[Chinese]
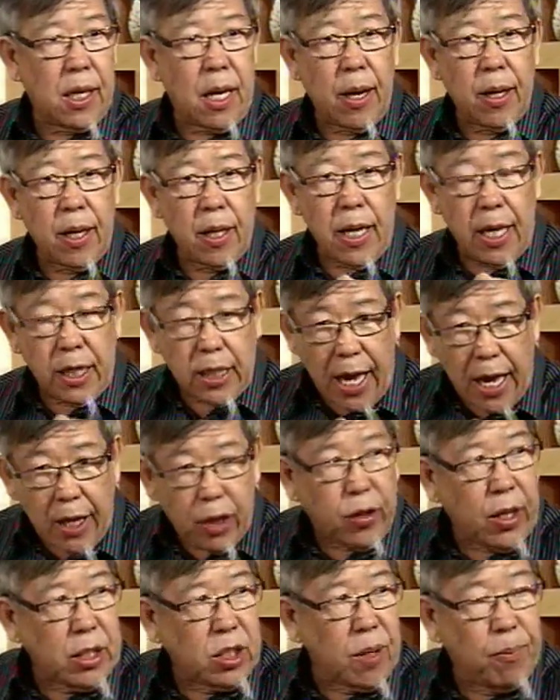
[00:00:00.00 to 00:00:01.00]
呃
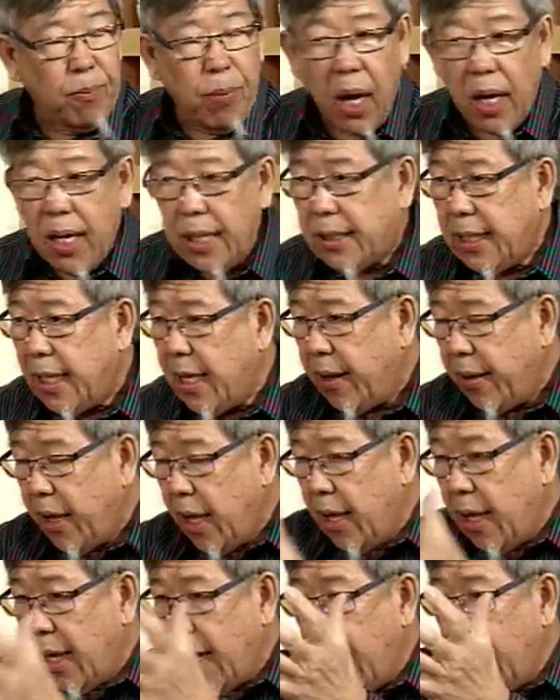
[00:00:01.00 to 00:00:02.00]
Education Policy
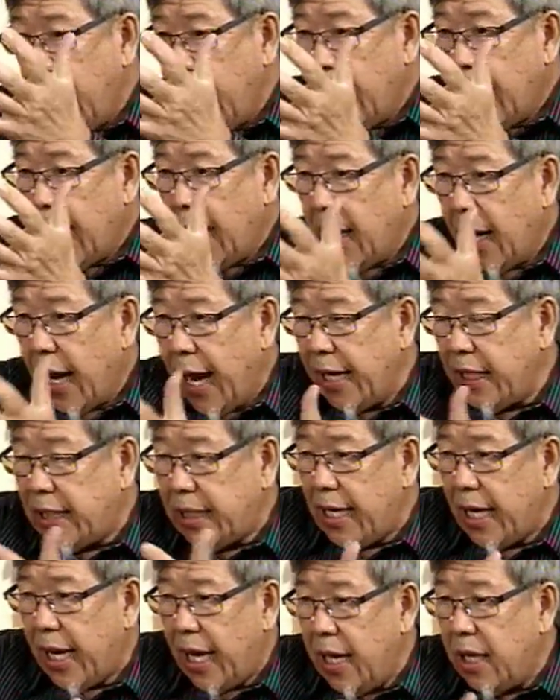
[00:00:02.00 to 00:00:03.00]
啊、
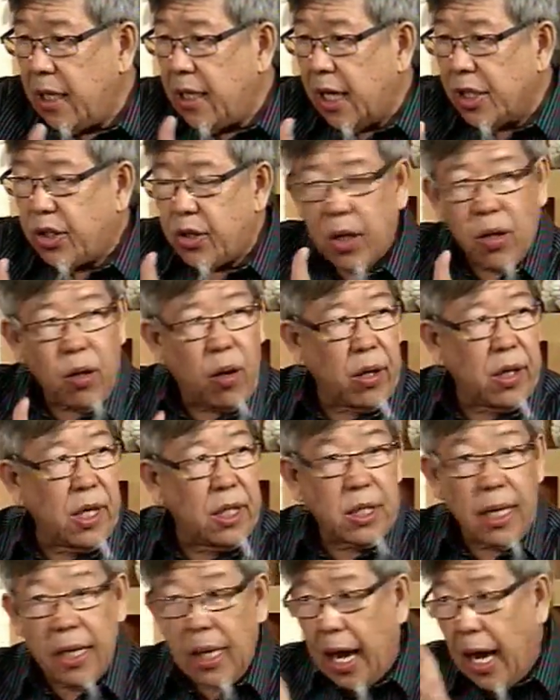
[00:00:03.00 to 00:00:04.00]
ICA Industrial
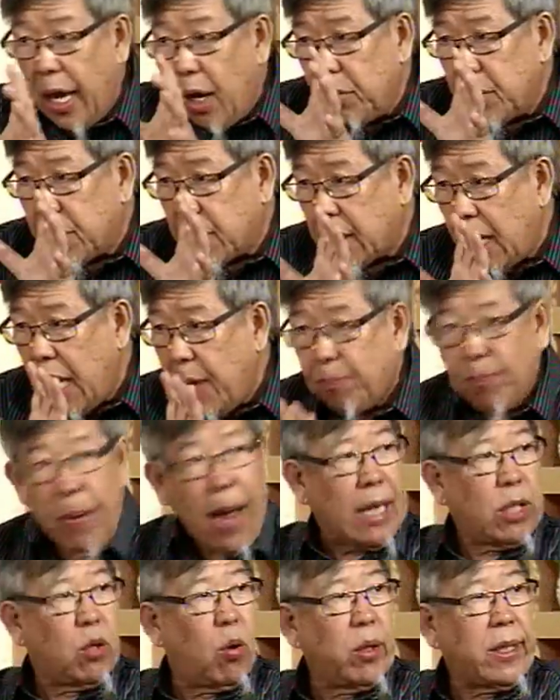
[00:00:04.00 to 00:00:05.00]
Coordination，还有一
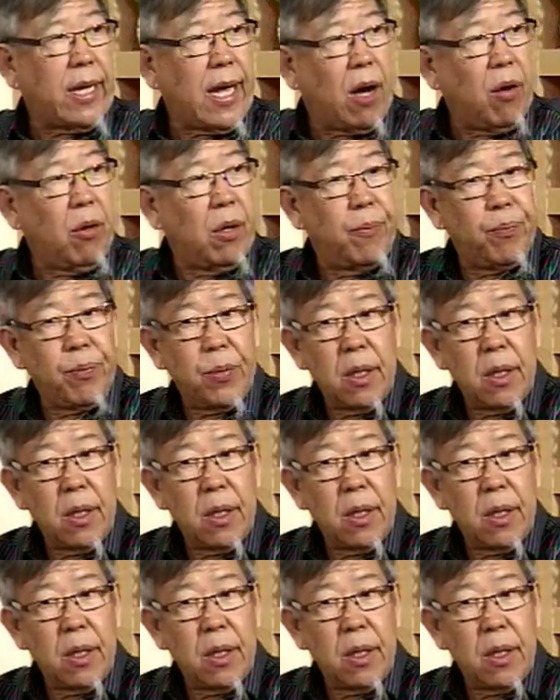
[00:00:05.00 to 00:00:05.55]
百多条。